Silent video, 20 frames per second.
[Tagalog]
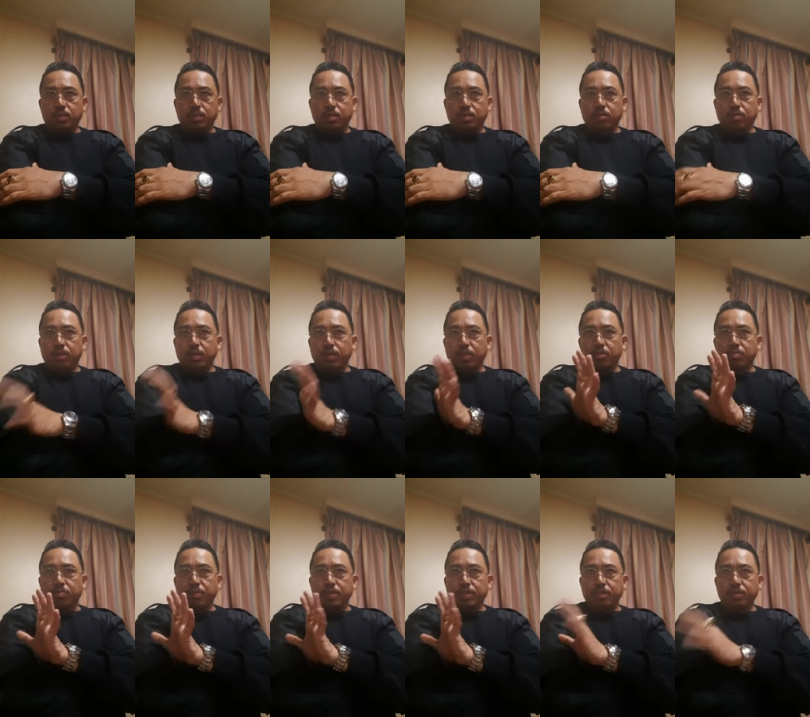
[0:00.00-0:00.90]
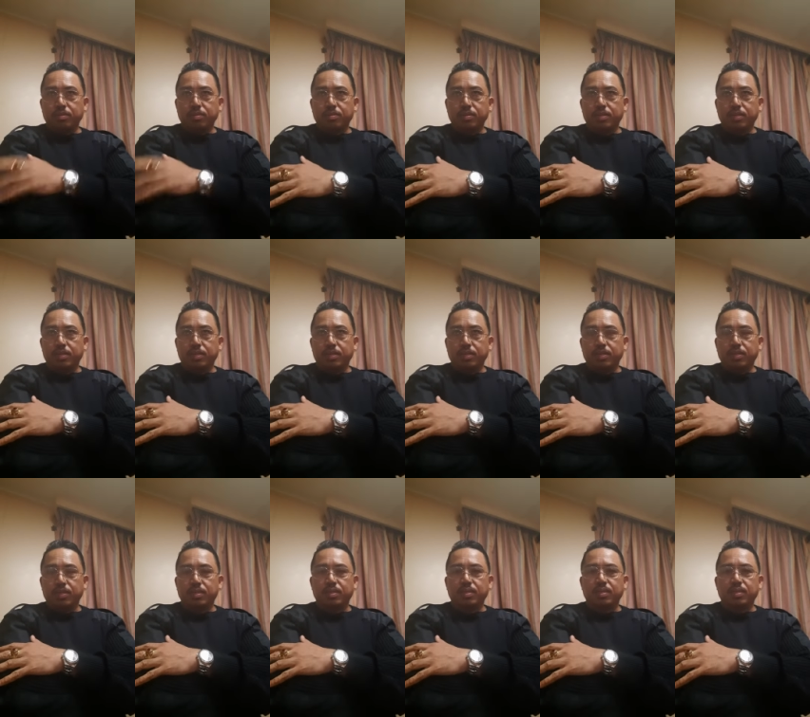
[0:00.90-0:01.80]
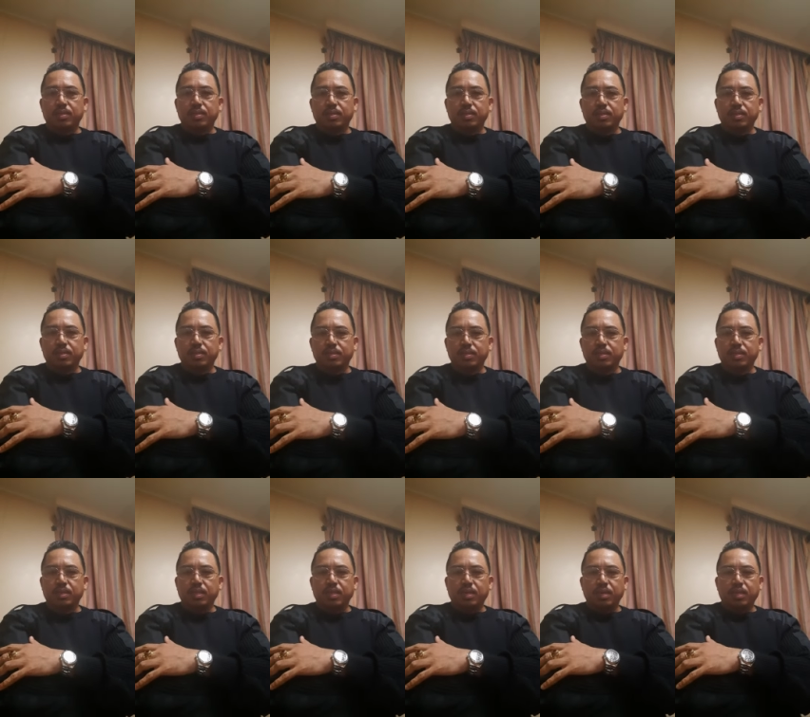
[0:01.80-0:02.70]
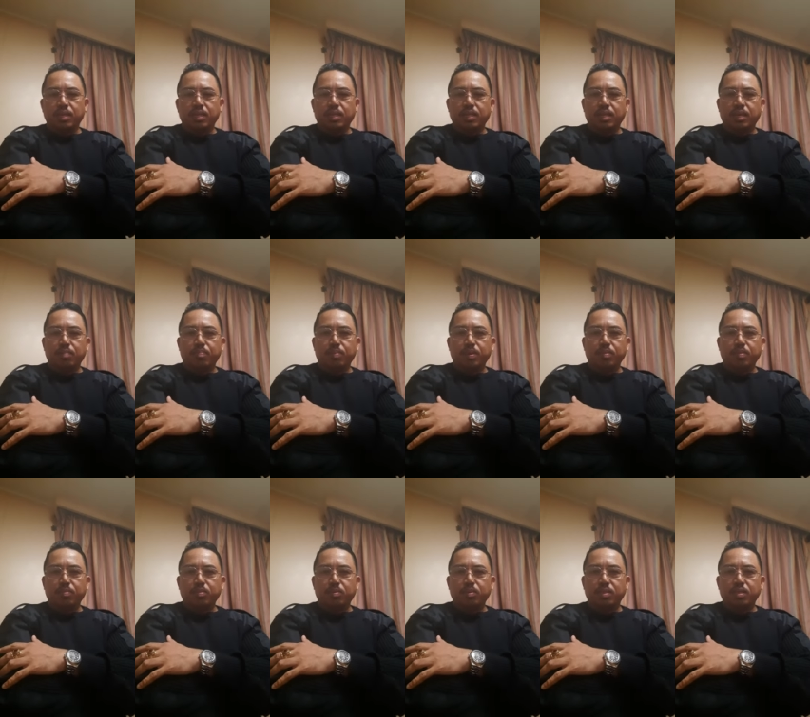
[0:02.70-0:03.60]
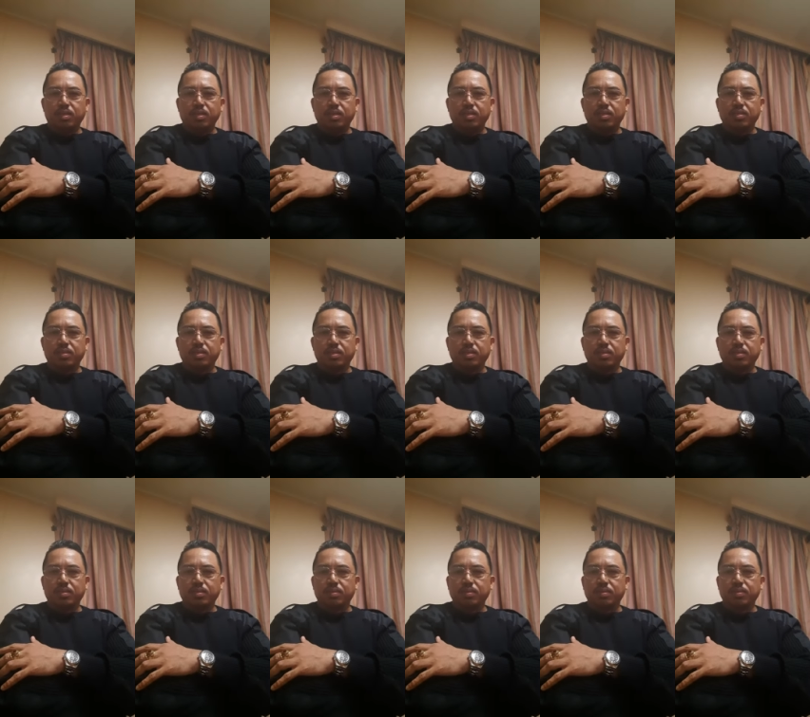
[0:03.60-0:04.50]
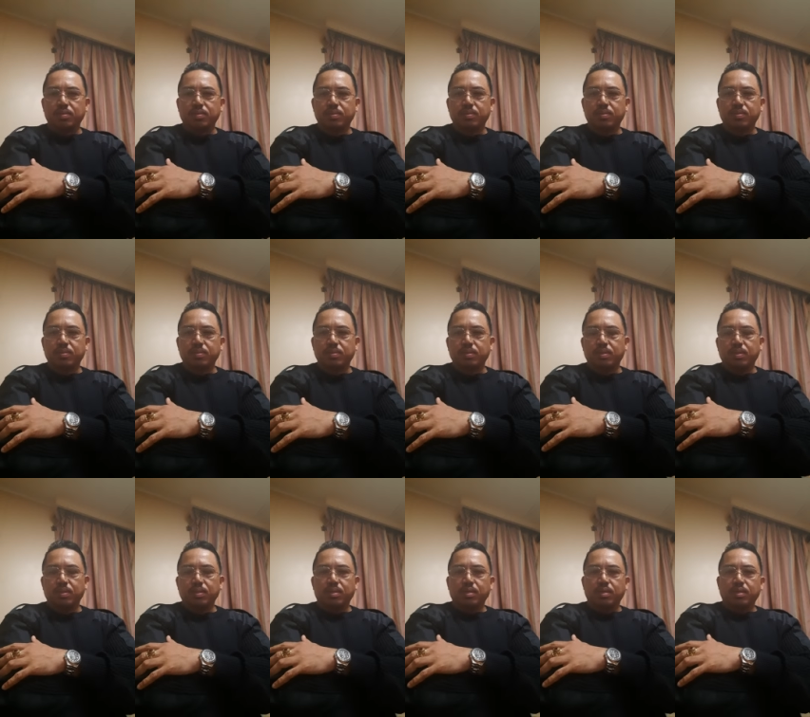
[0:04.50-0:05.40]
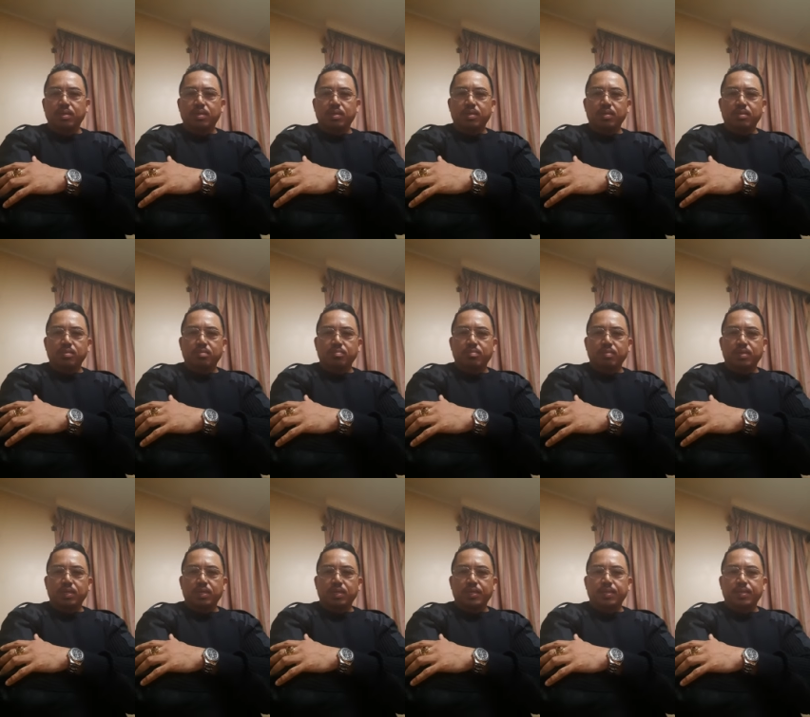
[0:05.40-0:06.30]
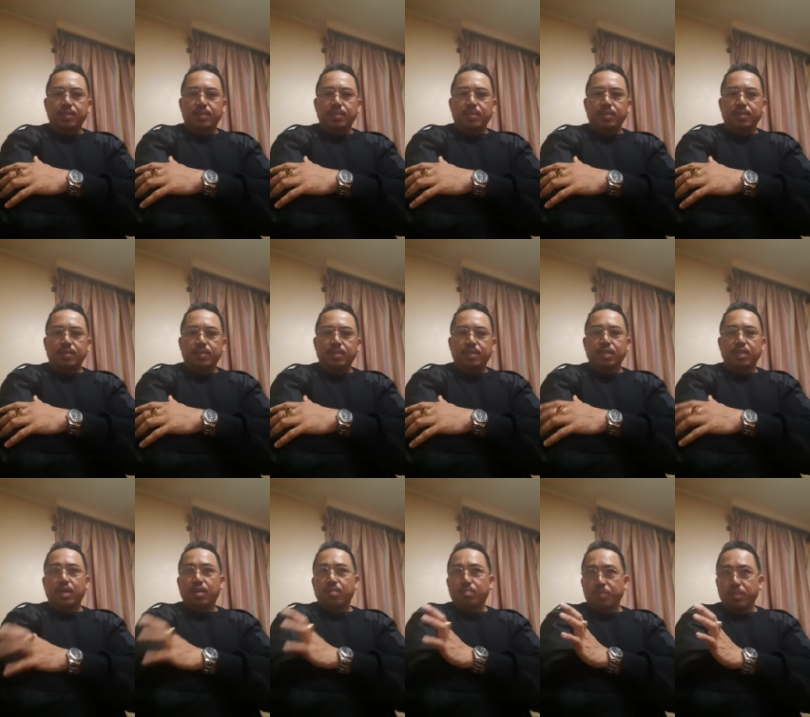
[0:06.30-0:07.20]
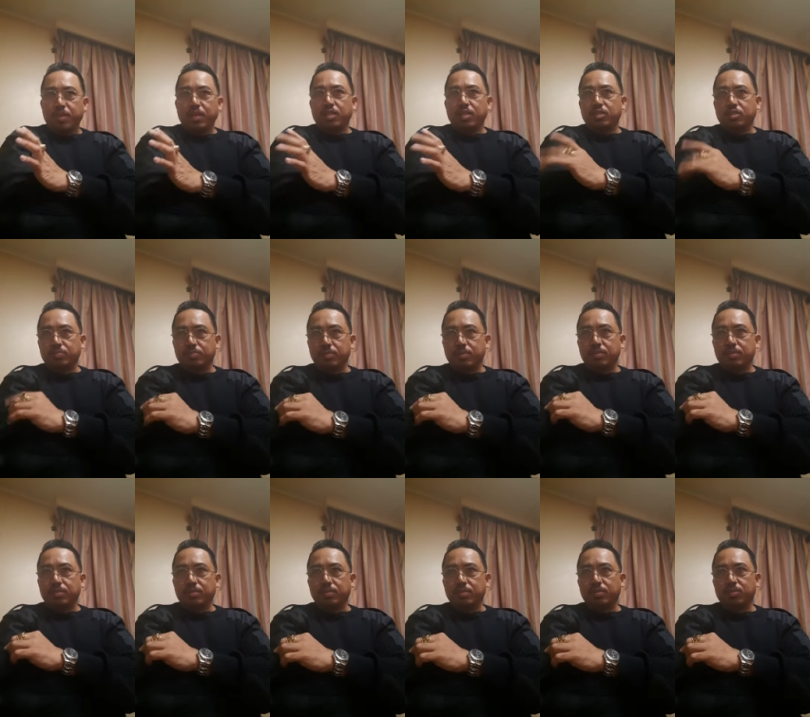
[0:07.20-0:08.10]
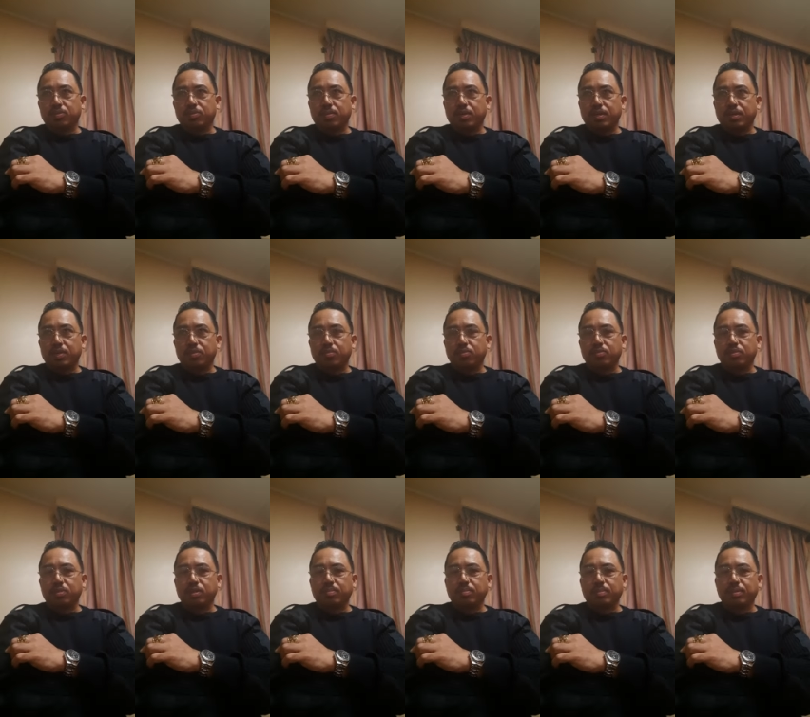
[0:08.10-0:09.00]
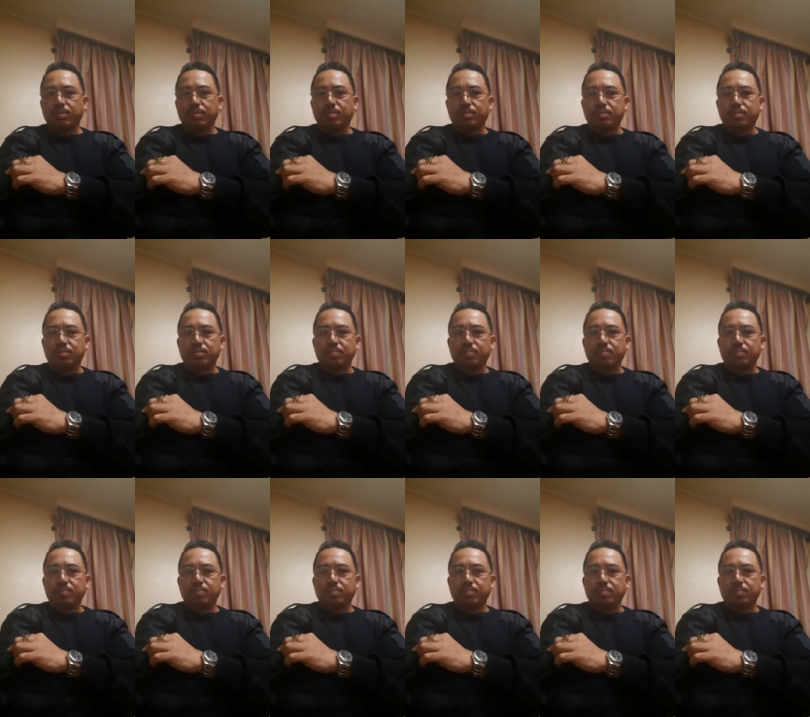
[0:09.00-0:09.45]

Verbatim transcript: kung ano man yung uh, dapat mo linisin no yung mga thumbnails mo so ayusin mo yon